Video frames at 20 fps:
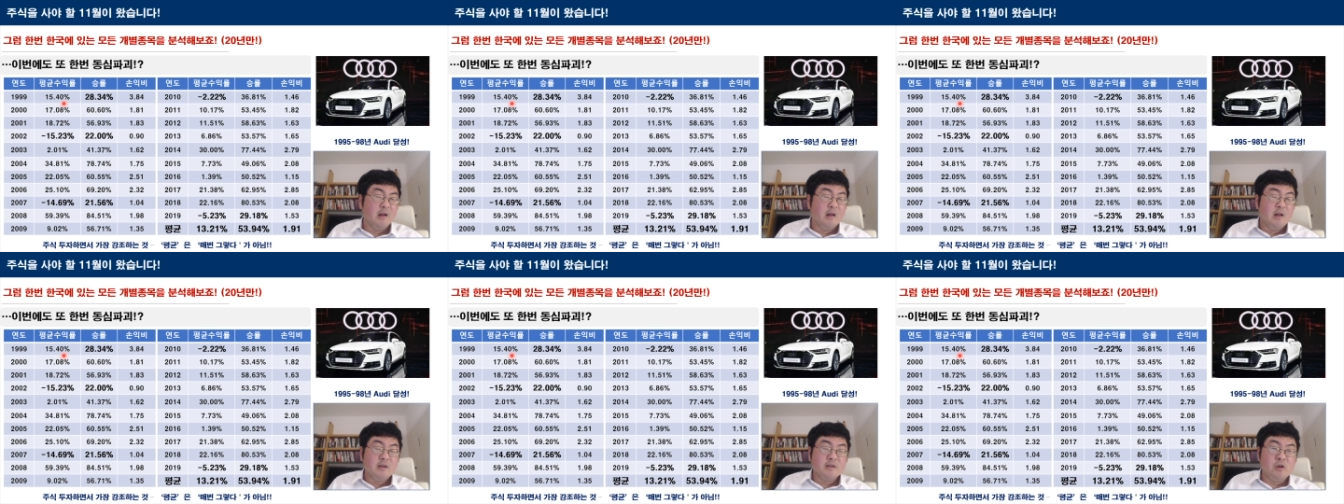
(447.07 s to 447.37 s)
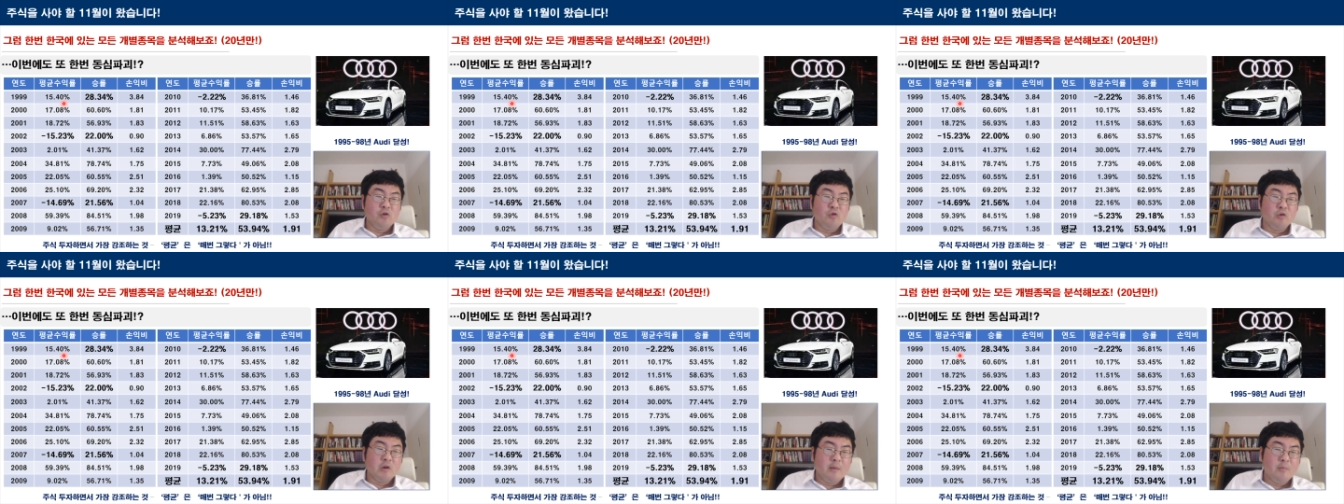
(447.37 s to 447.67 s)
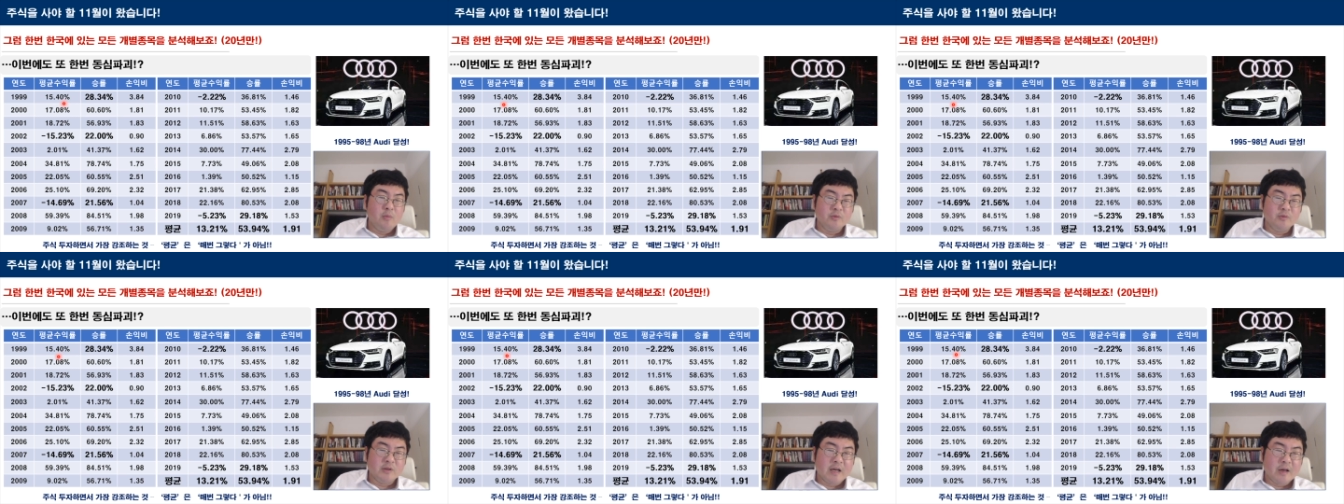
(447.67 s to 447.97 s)
자, 이걸
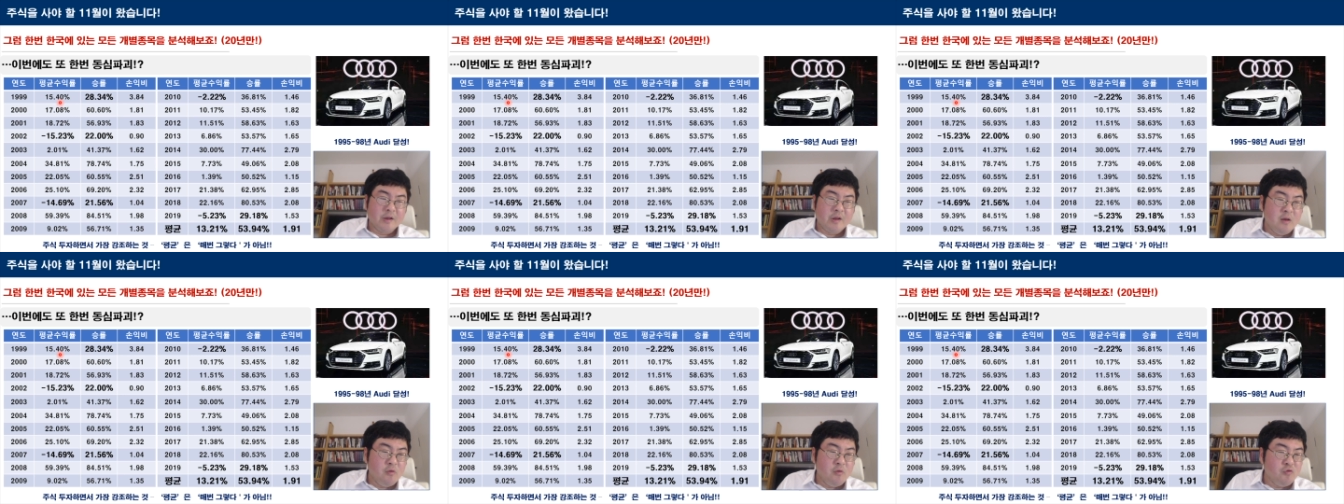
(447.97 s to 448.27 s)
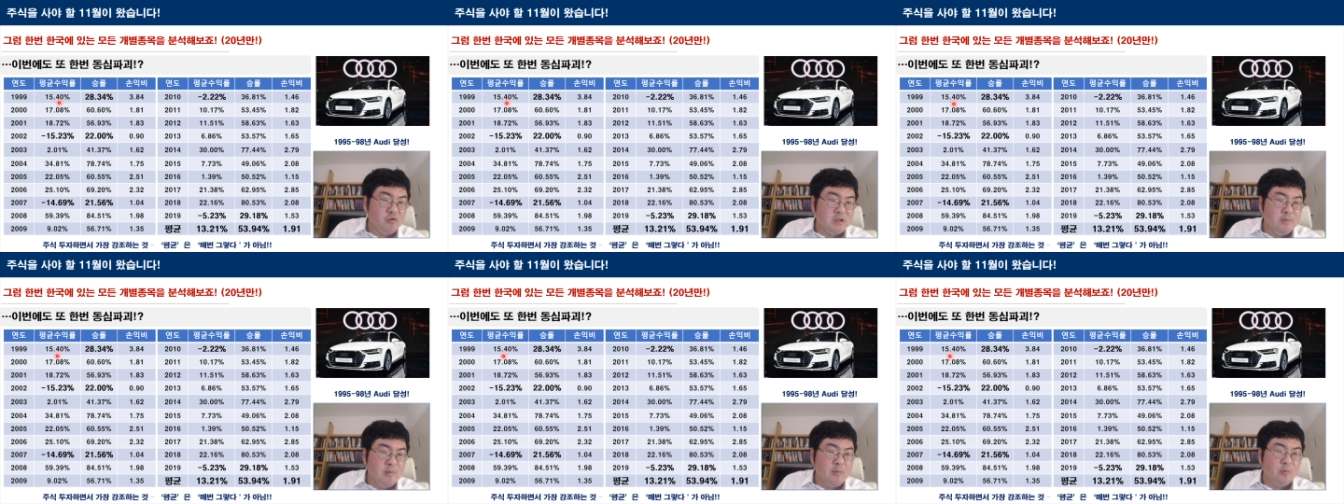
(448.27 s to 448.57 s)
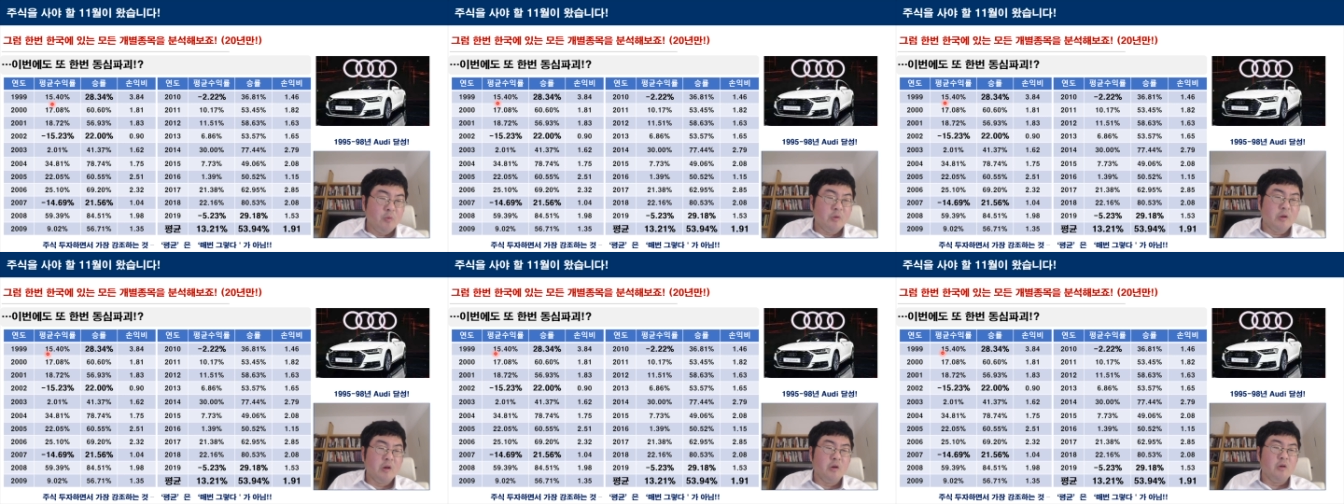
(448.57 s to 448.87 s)
한번 자세히 유심히
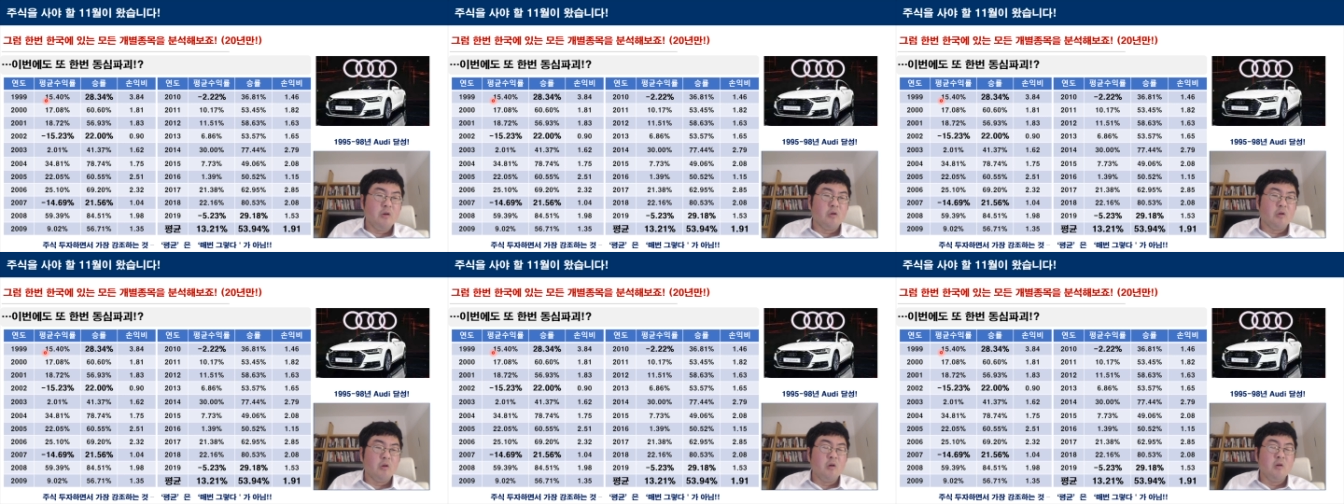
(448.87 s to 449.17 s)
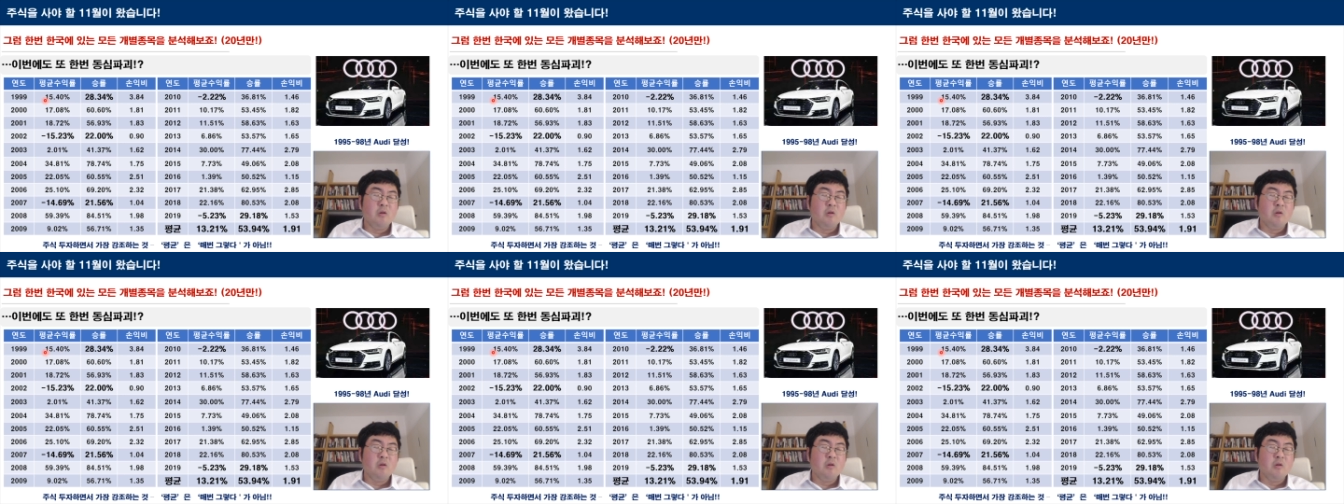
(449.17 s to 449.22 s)
보세요, 이거.